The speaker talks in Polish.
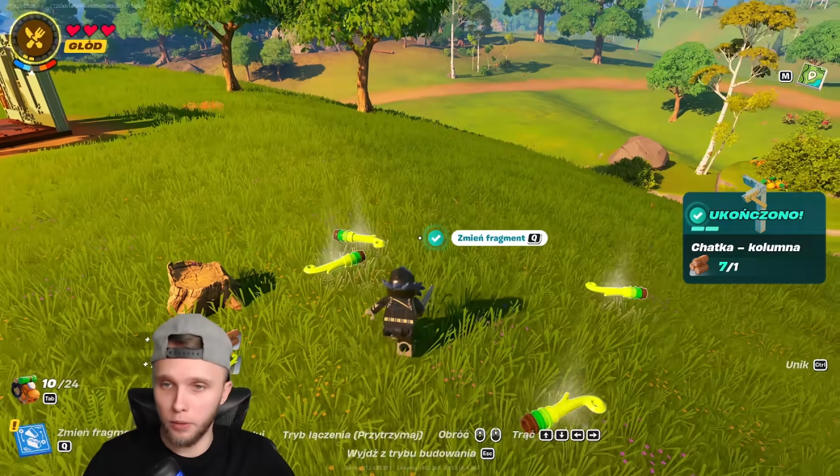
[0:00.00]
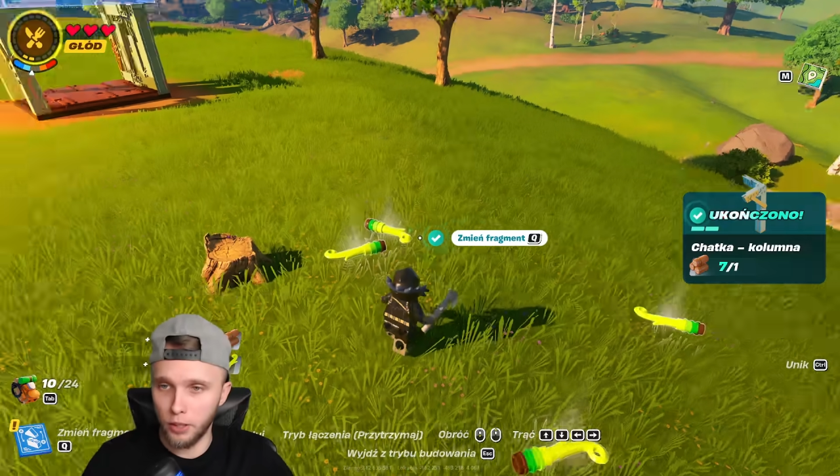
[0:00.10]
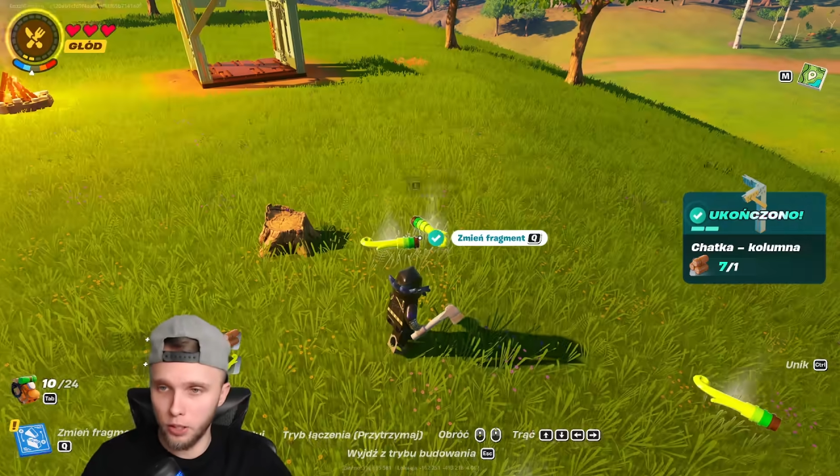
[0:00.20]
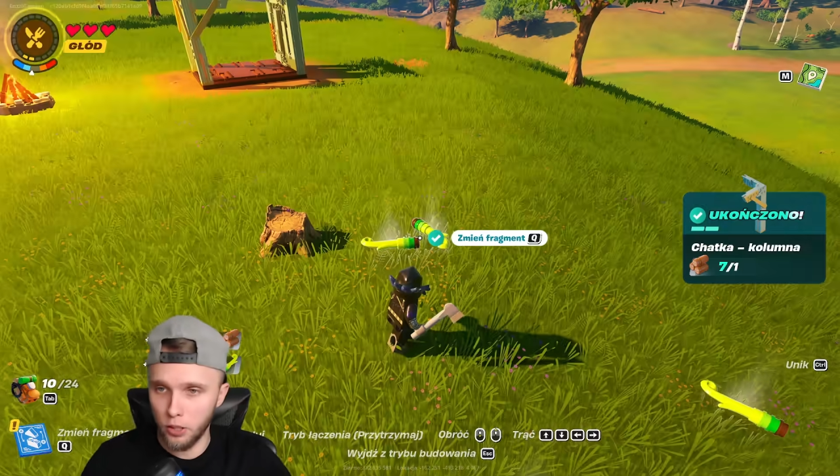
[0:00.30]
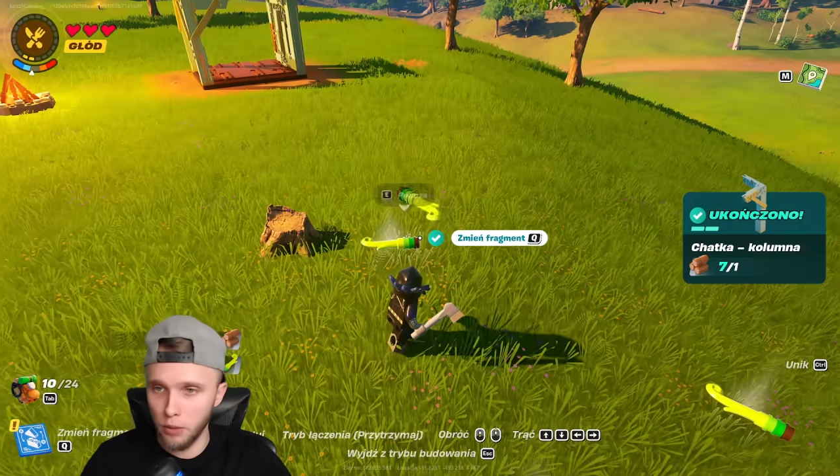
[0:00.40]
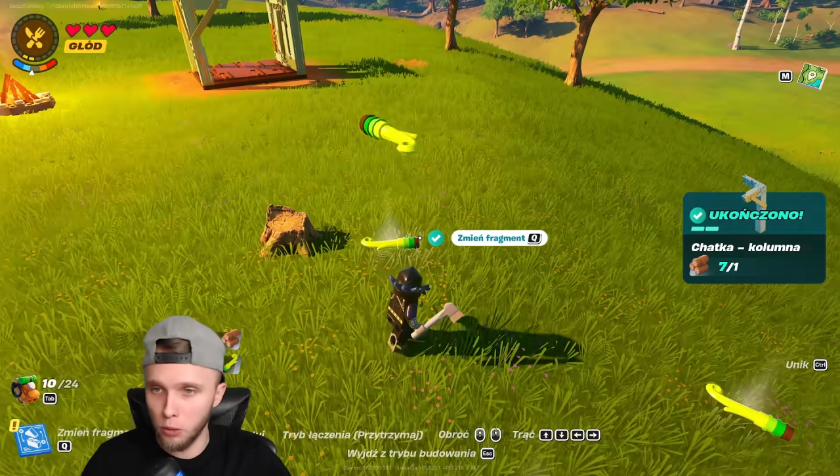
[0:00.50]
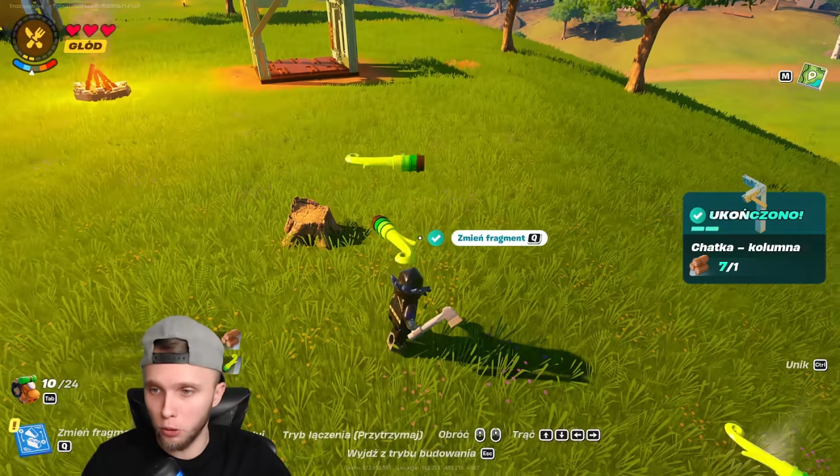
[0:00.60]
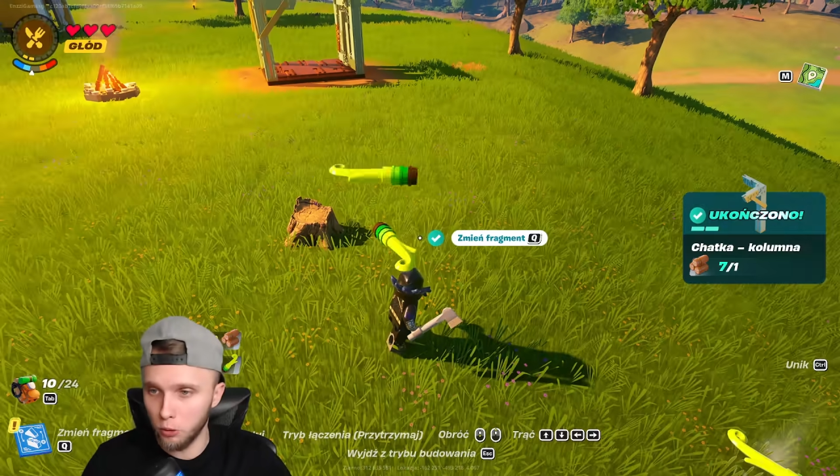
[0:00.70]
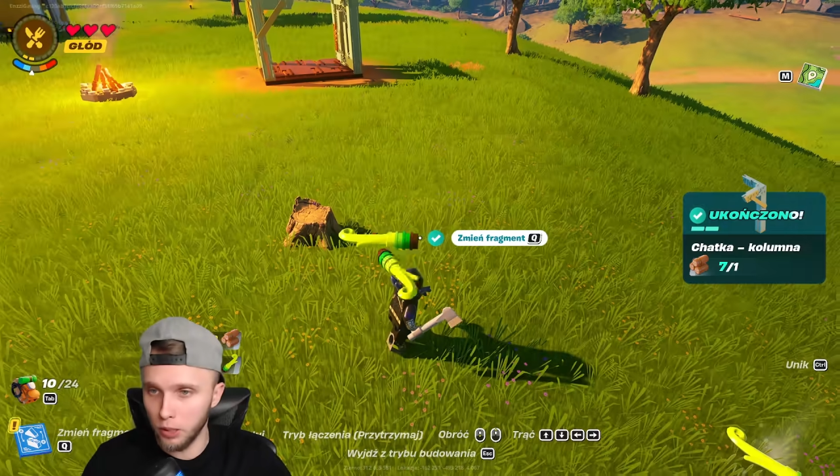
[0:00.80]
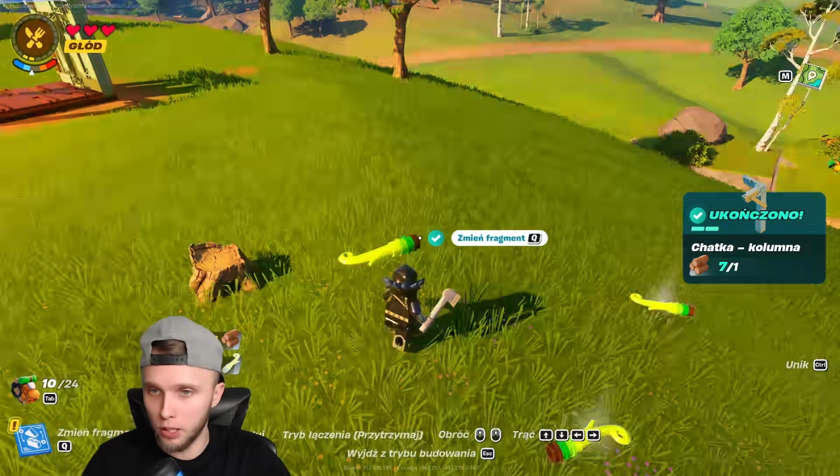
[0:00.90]
bo w razie czego będą
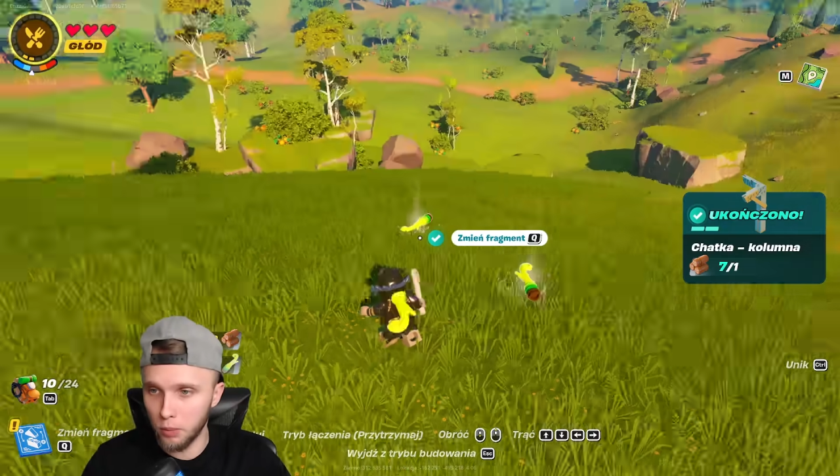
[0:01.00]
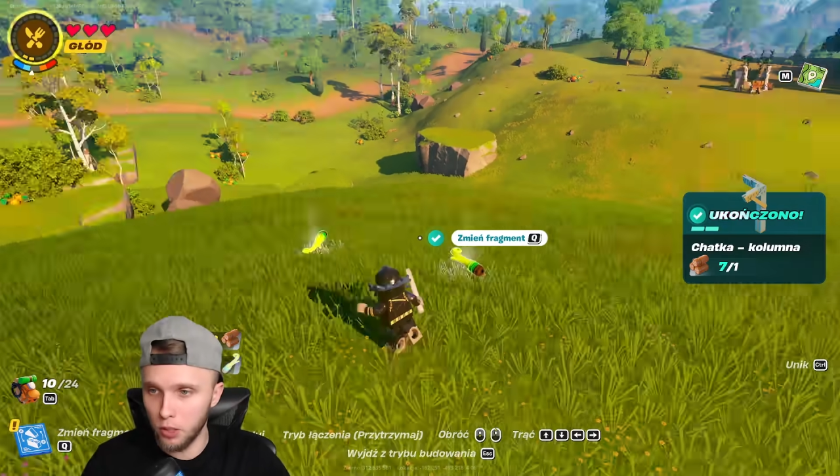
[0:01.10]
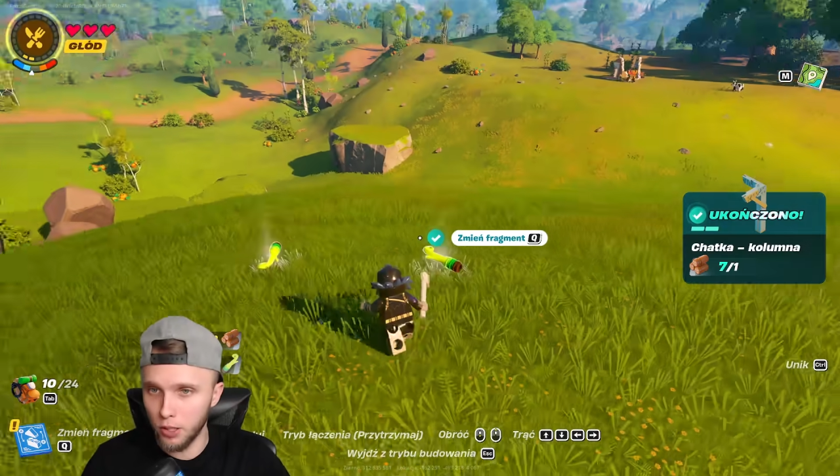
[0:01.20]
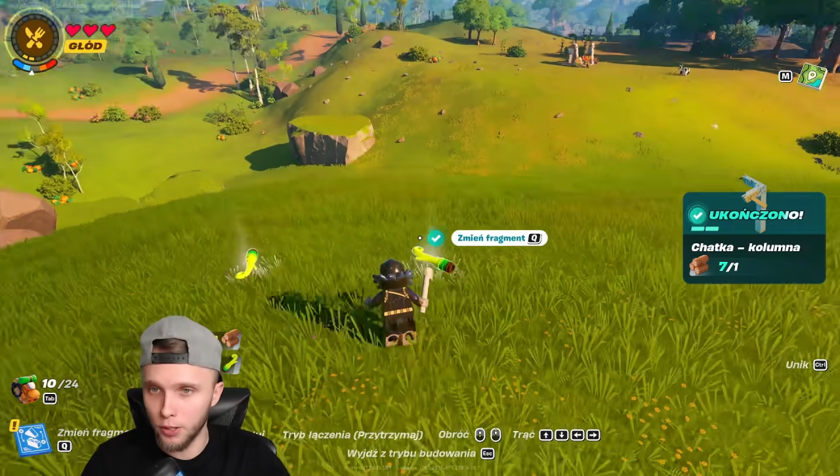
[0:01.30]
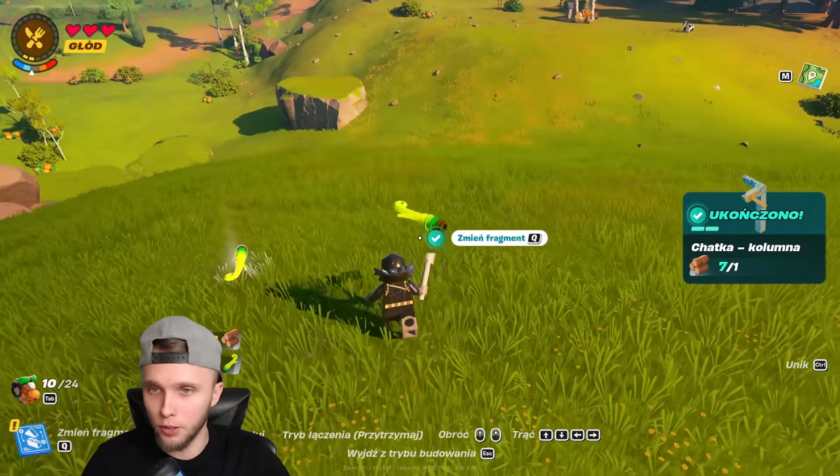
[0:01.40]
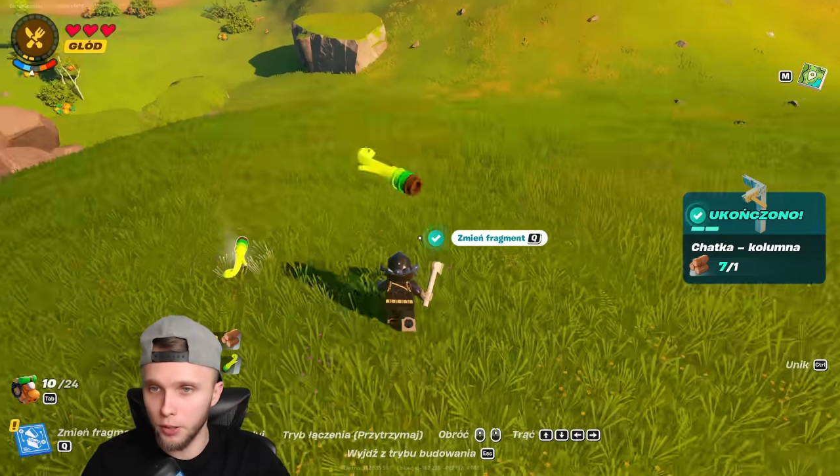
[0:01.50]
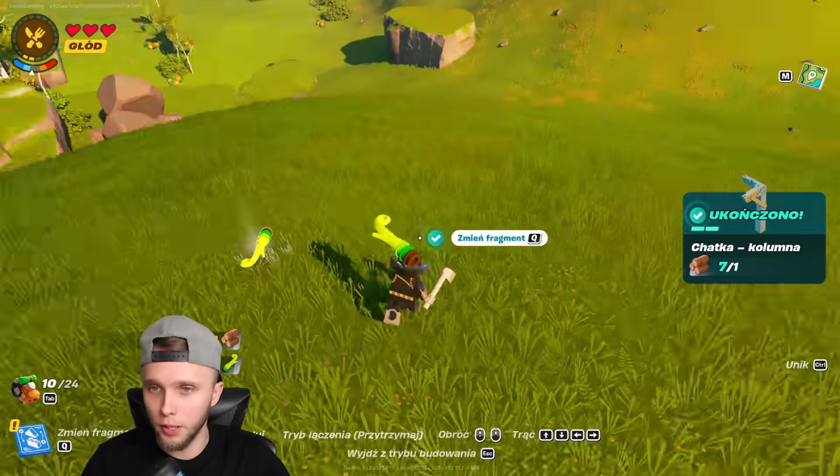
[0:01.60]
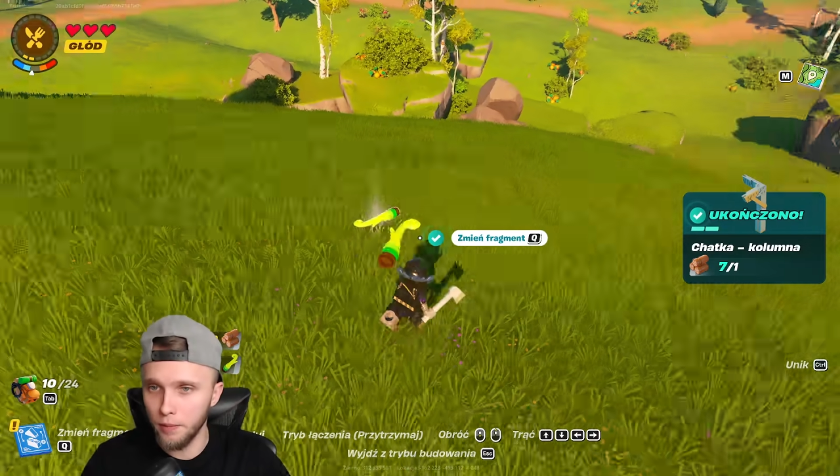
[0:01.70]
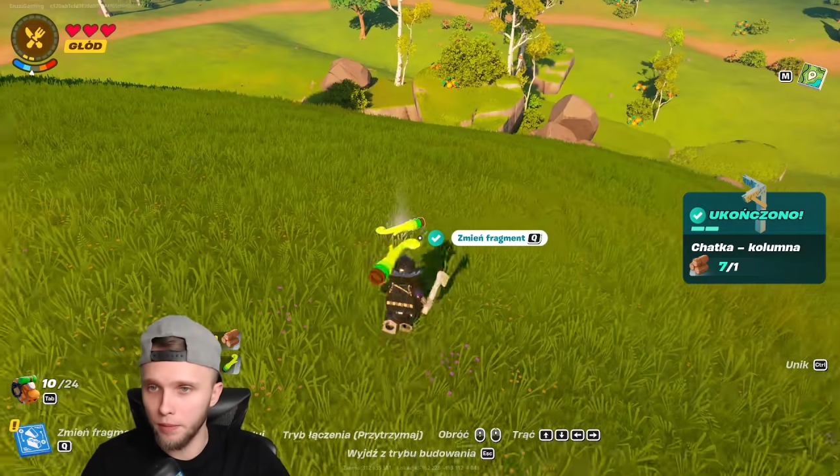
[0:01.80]
podkładać sobie rzeczy, no nie?